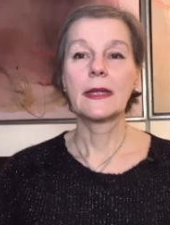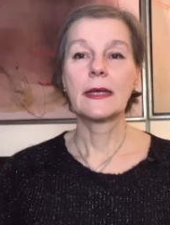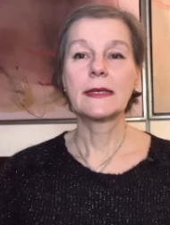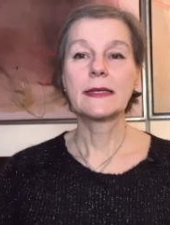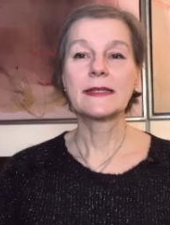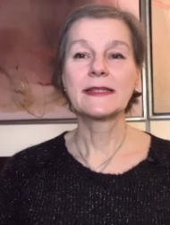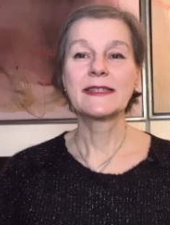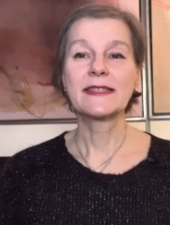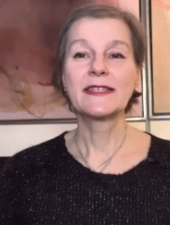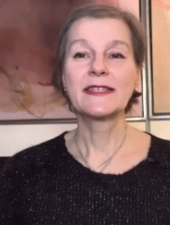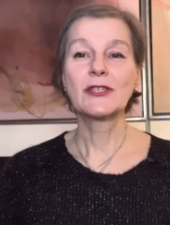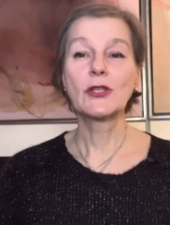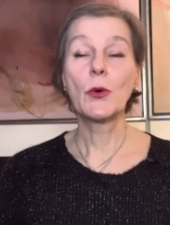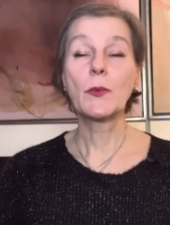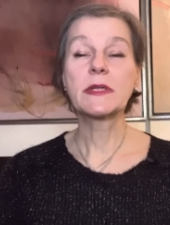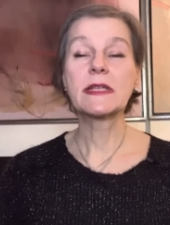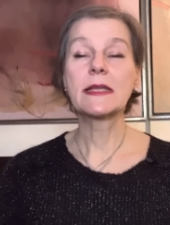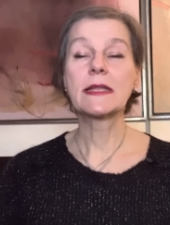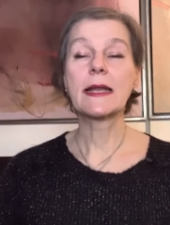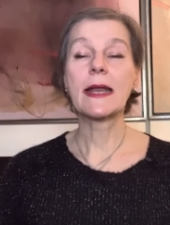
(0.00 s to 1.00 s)
Э,
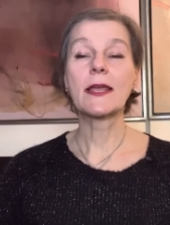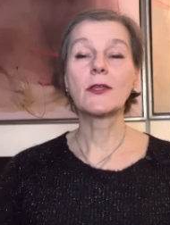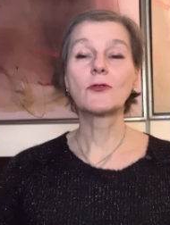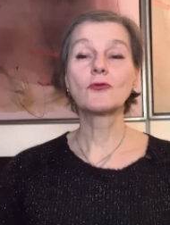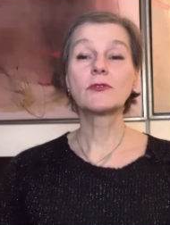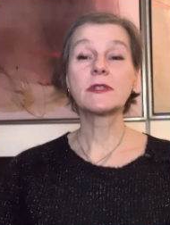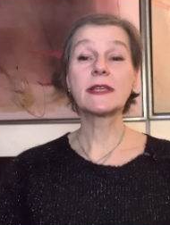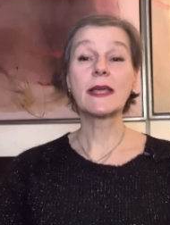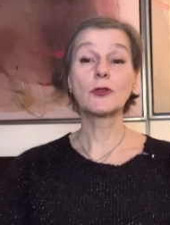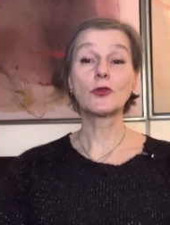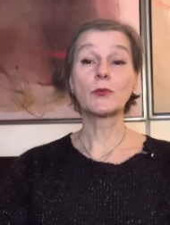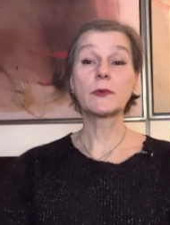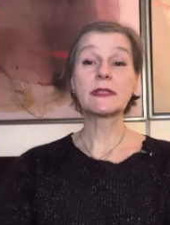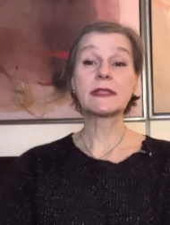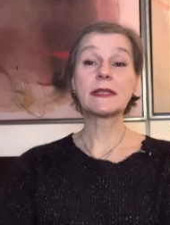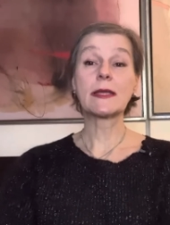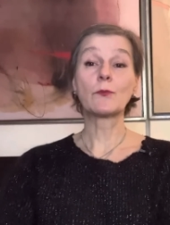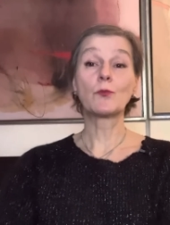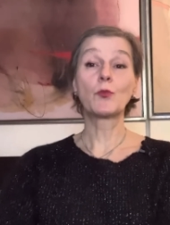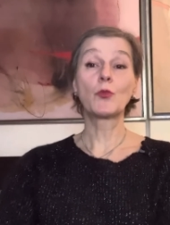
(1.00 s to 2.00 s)
добрый день, дорогие друзья, добрый
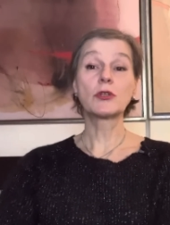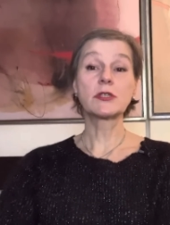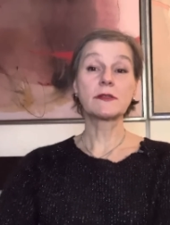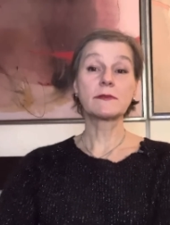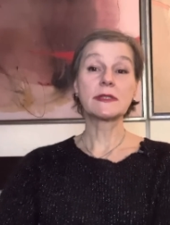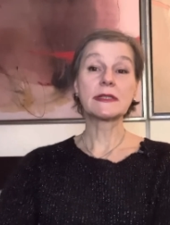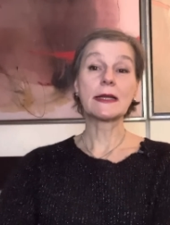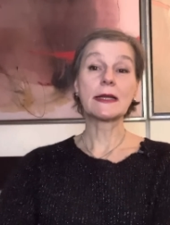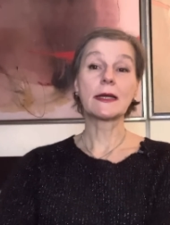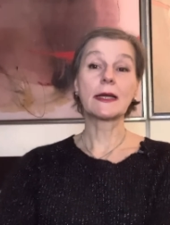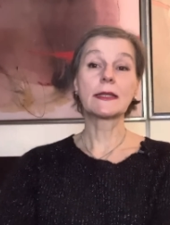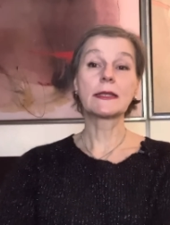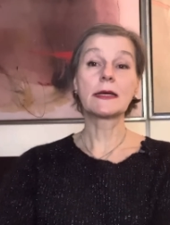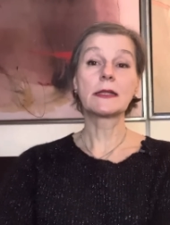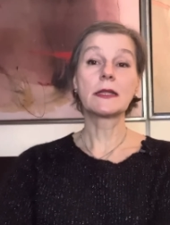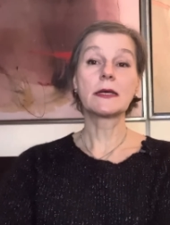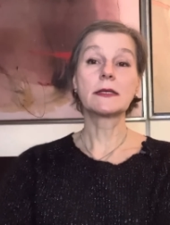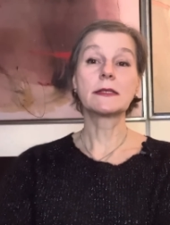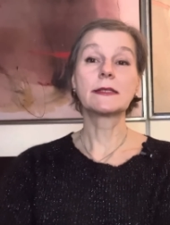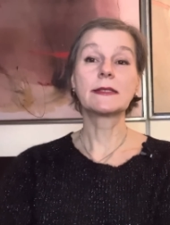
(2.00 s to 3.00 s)
день, пользователи
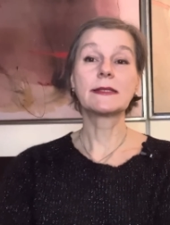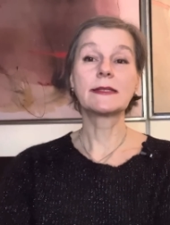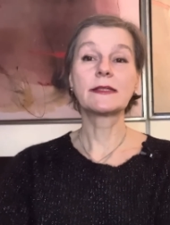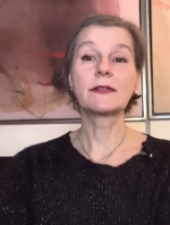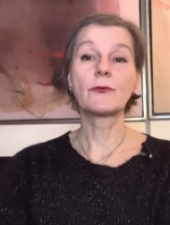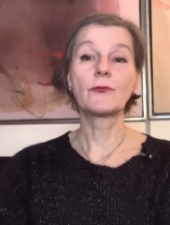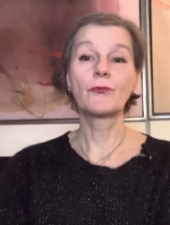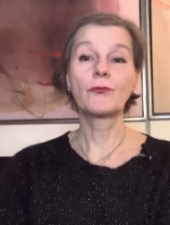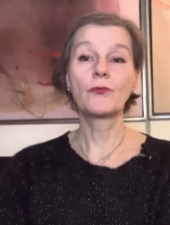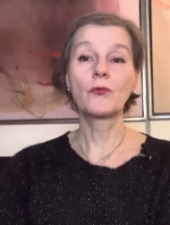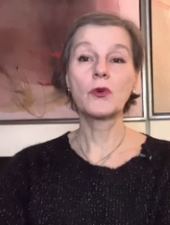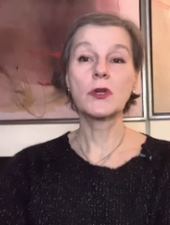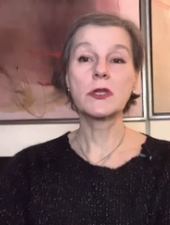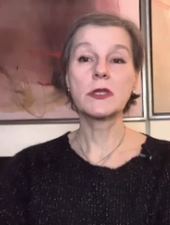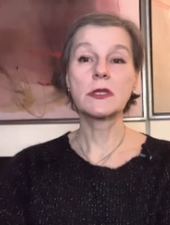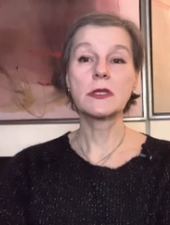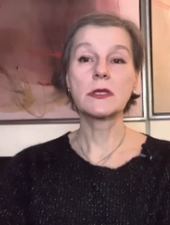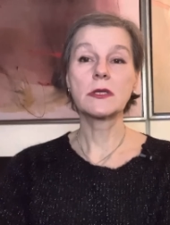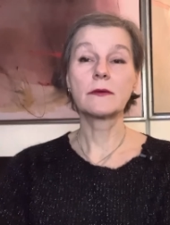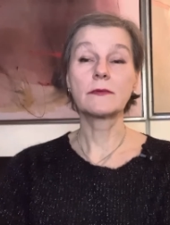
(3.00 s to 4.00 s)
канала.
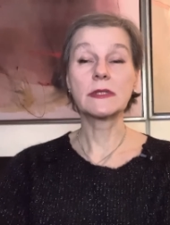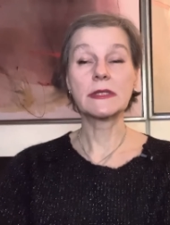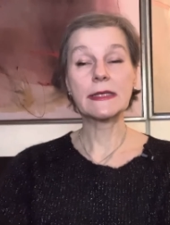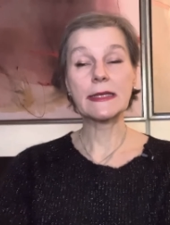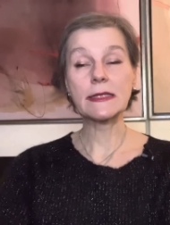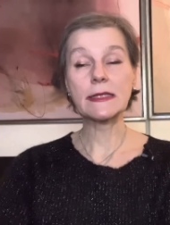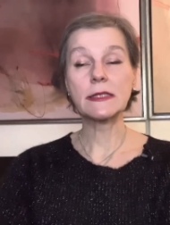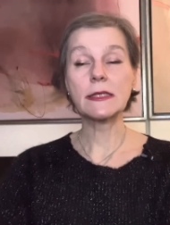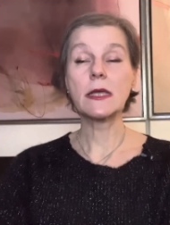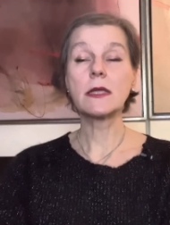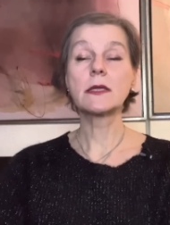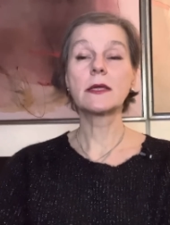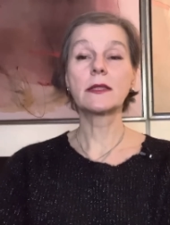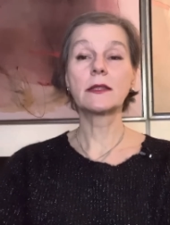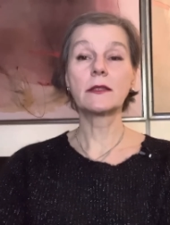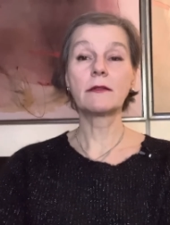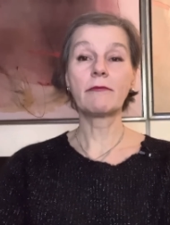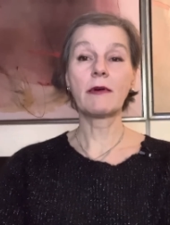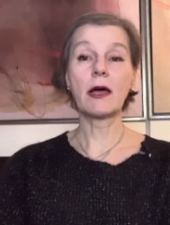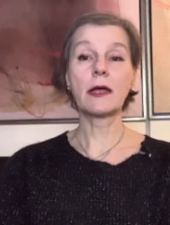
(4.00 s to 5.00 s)
Сегодня воскресенье,
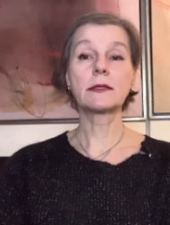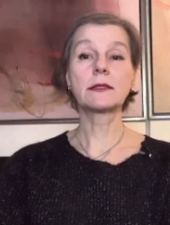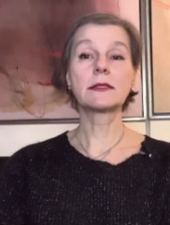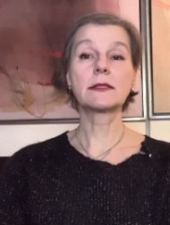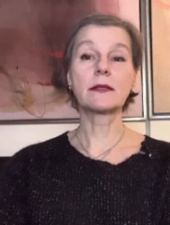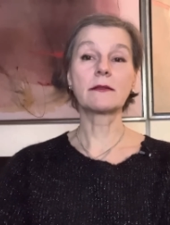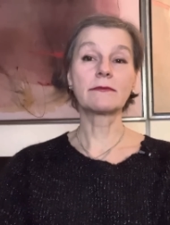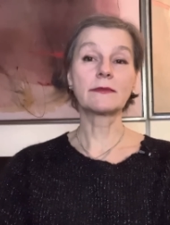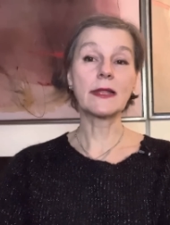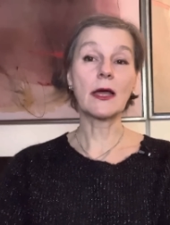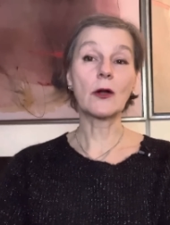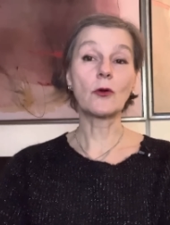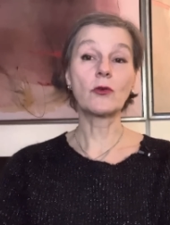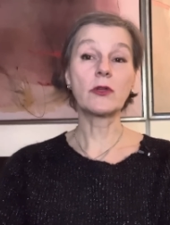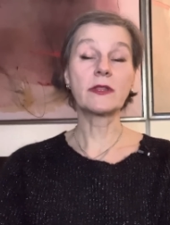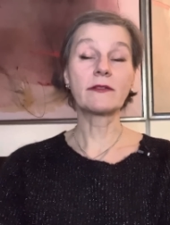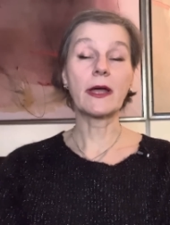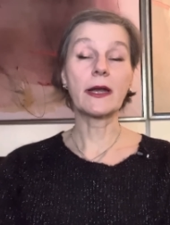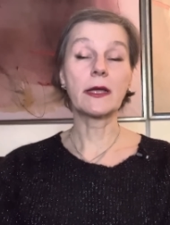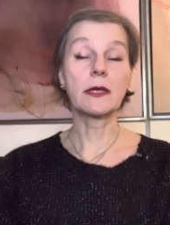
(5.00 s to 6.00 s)
22
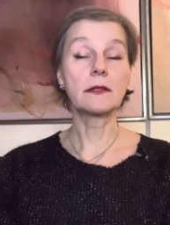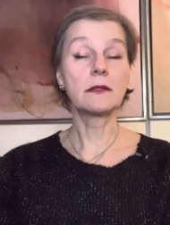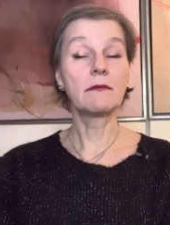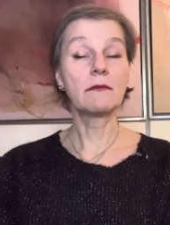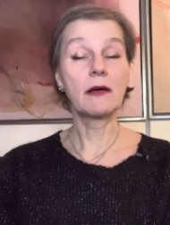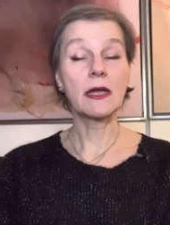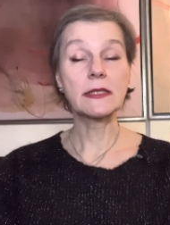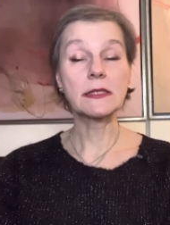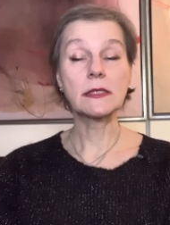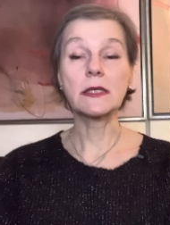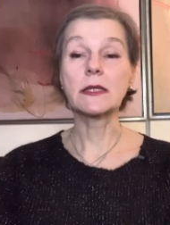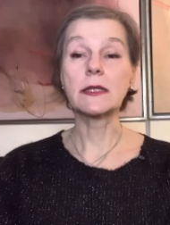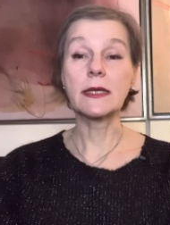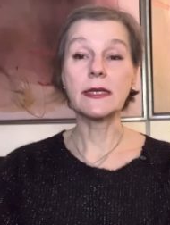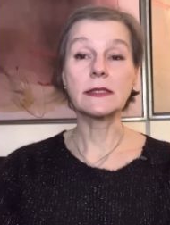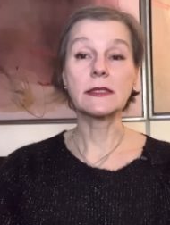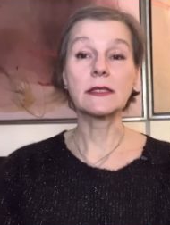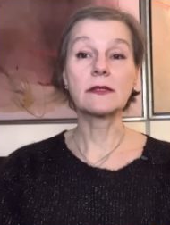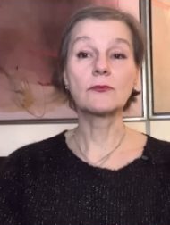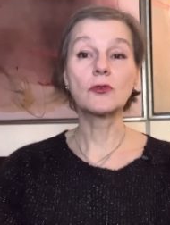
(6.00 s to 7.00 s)
января
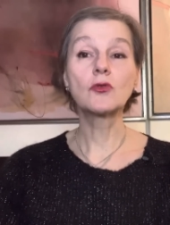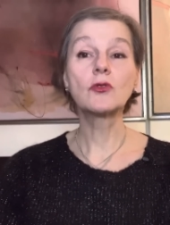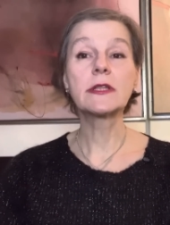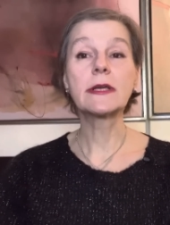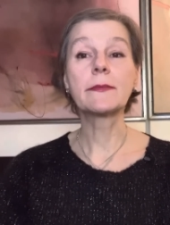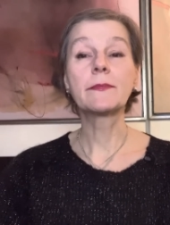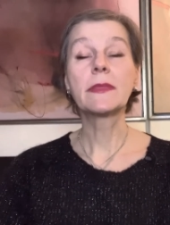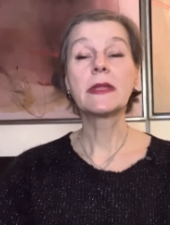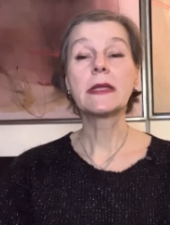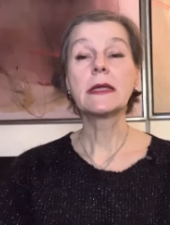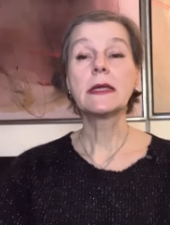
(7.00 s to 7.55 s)
2023 года.